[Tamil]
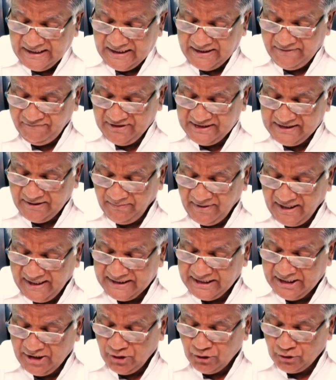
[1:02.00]

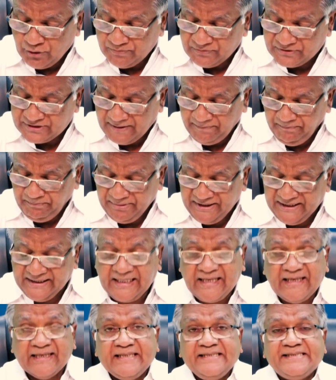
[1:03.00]
இவ்விதமாய் எல்லோரும் தப்பி
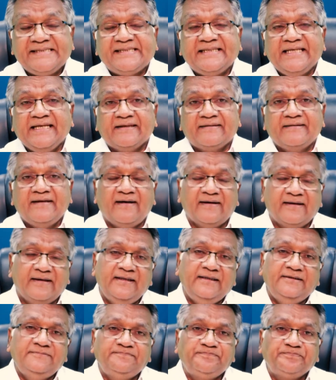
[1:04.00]
கரை
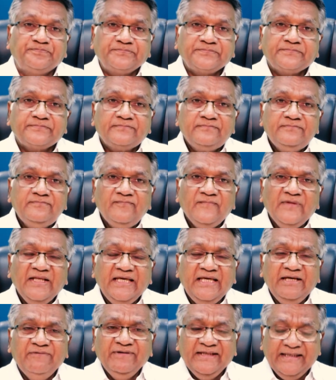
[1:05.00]
சேர்ந்தார்கள்
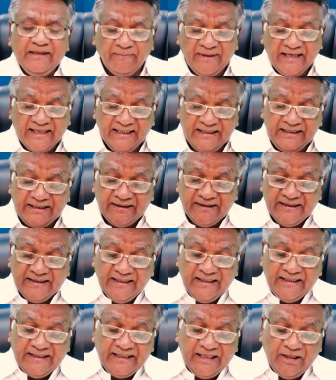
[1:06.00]
இவ்விதமாய்
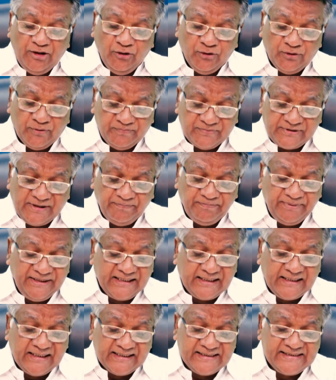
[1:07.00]
எல்லோரும் தப்பி
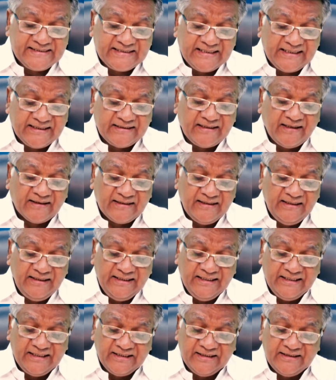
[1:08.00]
கரை சேர்ந்தார்கள்
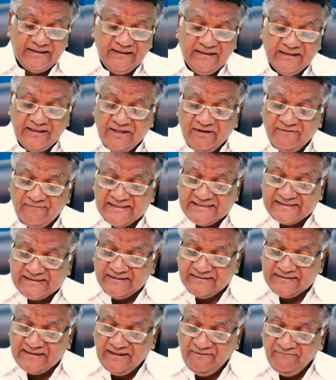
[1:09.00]
என்று
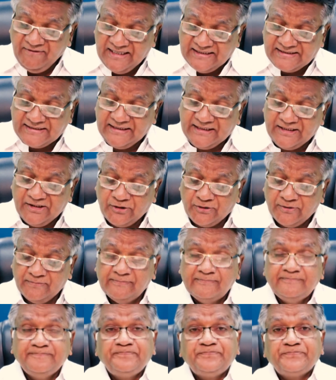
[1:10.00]
வசனத்திலே வாசிக்கின்றோம்
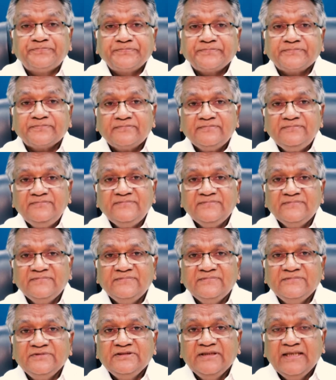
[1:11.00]

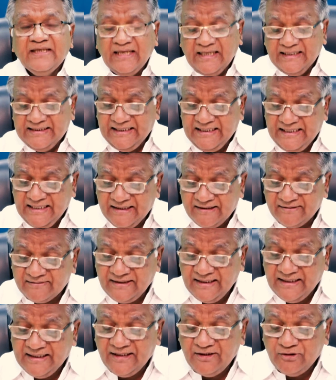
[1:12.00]
அதே
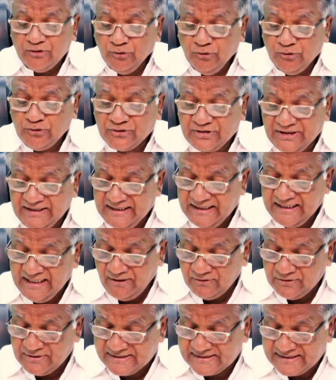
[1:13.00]
நேரத்தில் நூற்றி
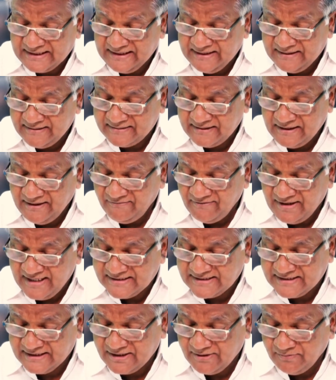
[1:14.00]
ஏழாவது
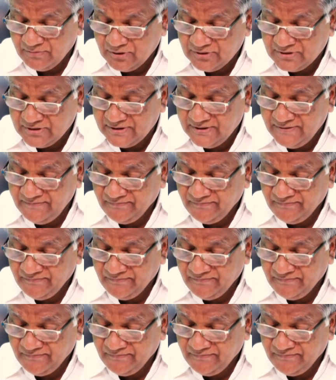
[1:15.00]
சங்கீதத்தில் பொழுது